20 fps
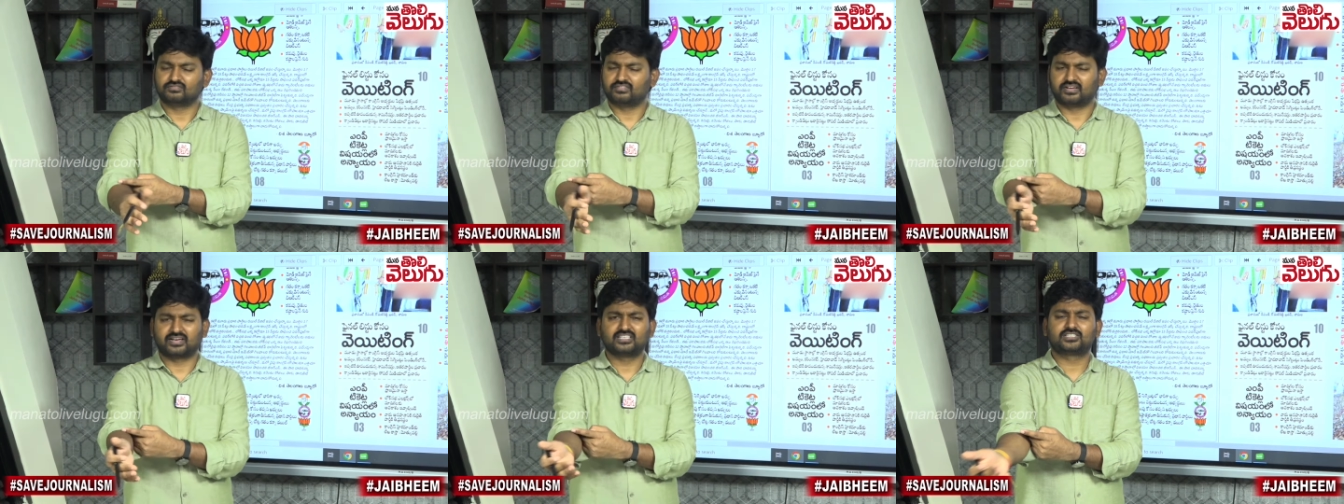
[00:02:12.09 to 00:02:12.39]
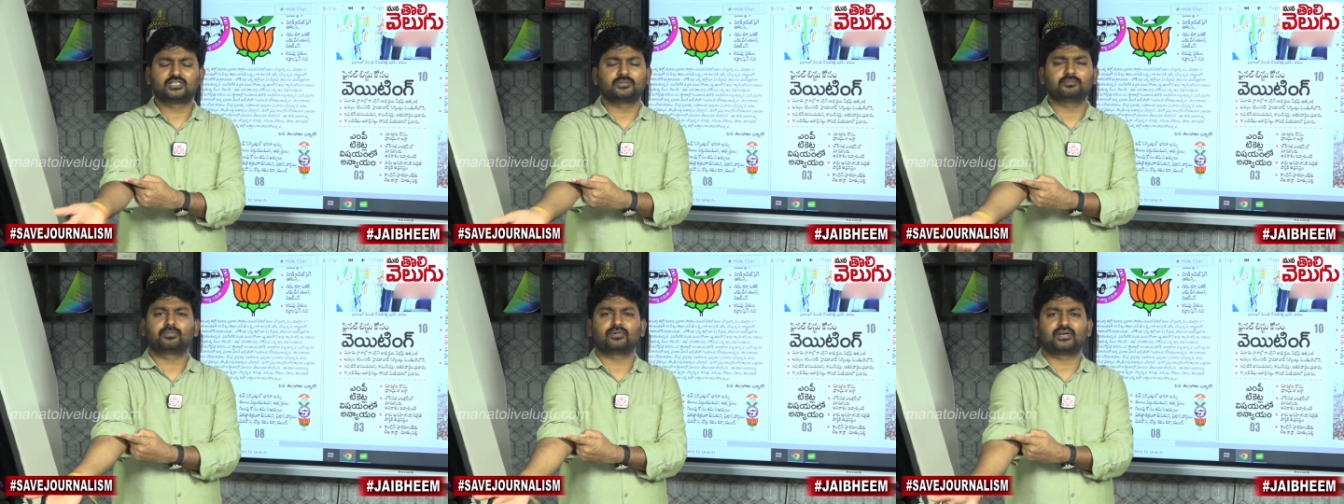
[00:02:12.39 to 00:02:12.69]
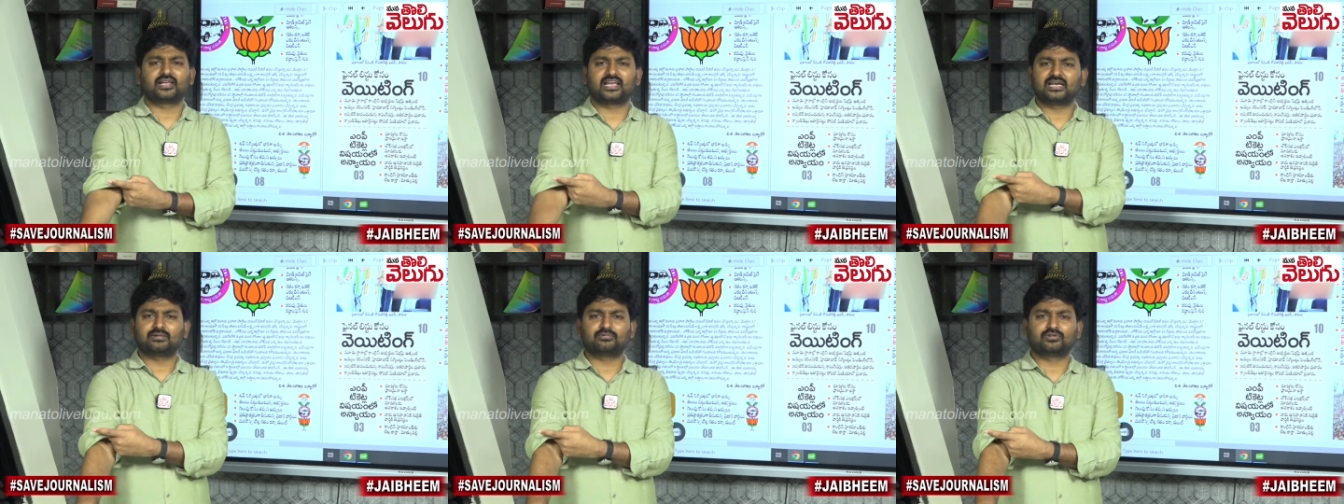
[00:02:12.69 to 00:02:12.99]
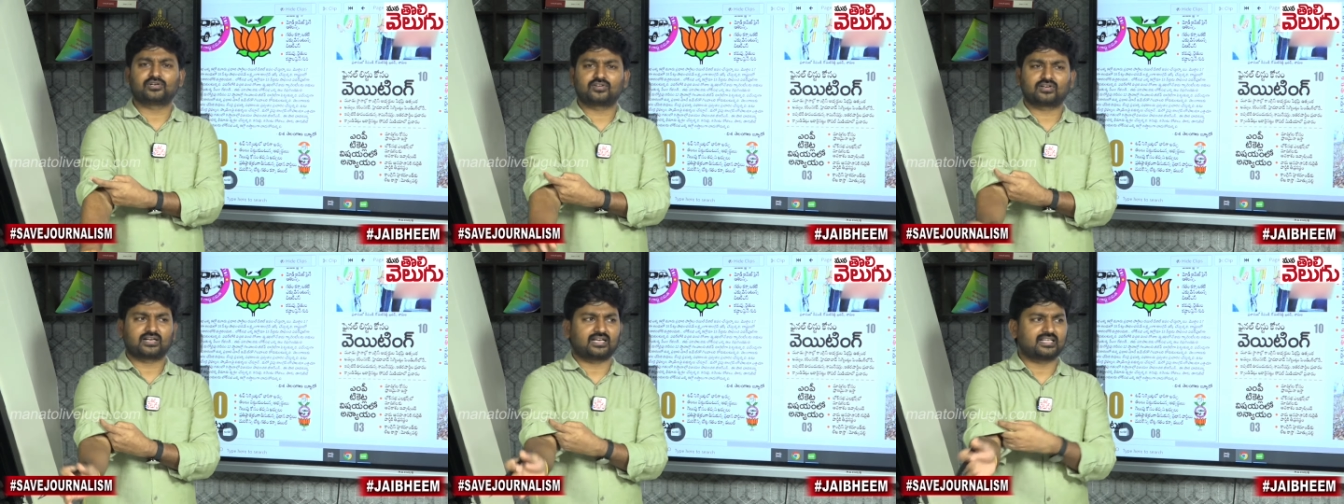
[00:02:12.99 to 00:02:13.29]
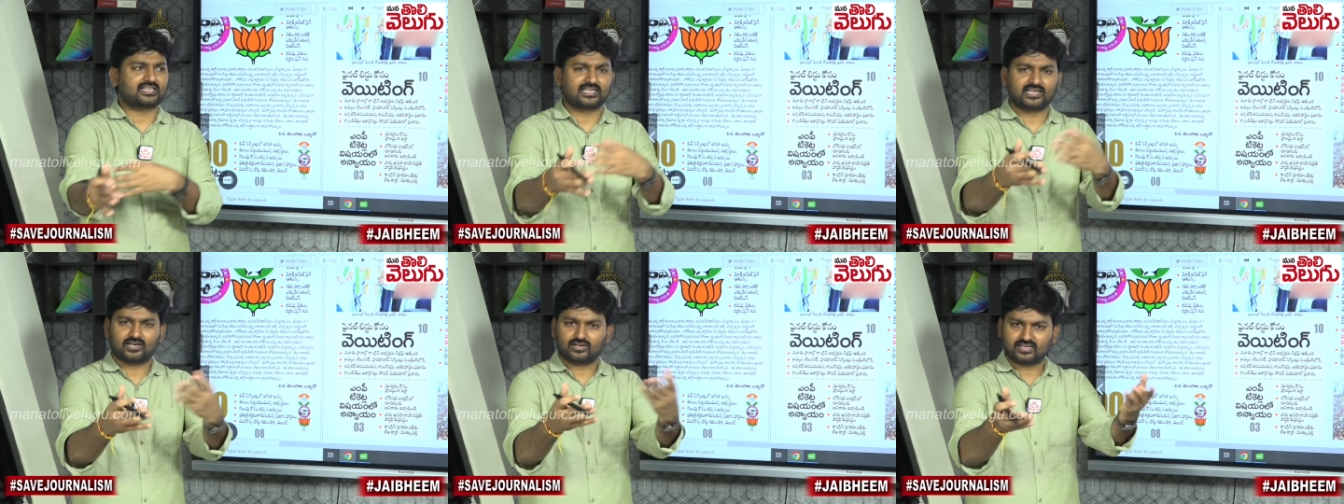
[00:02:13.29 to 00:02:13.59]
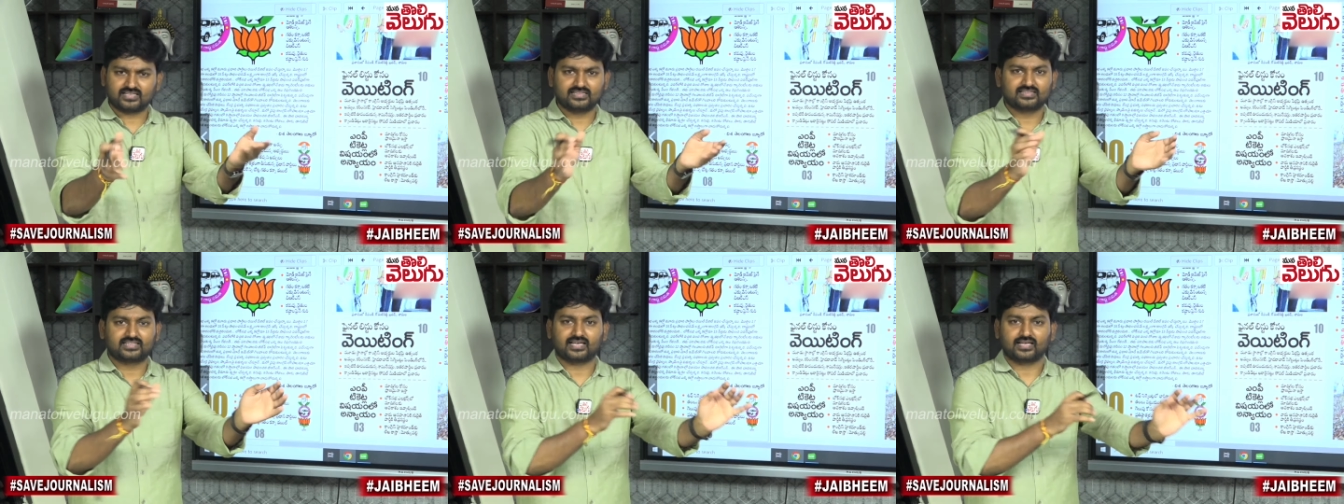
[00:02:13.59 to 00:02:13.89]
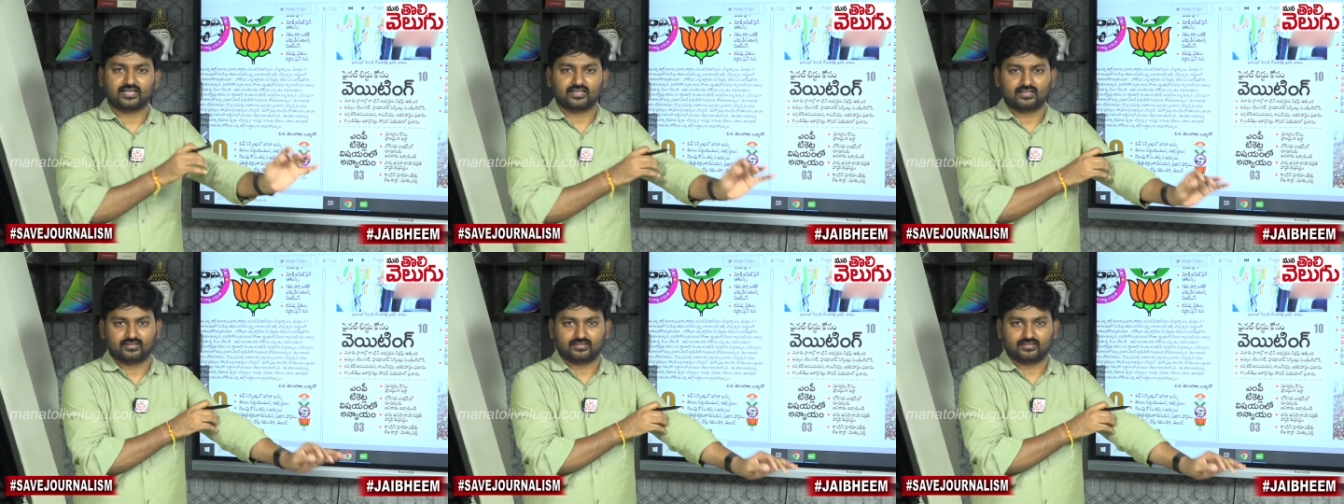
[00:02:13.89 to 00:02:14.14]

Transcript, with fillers: వెరీ సింపుల్ ఏముండవు రాజకీయాల గింతే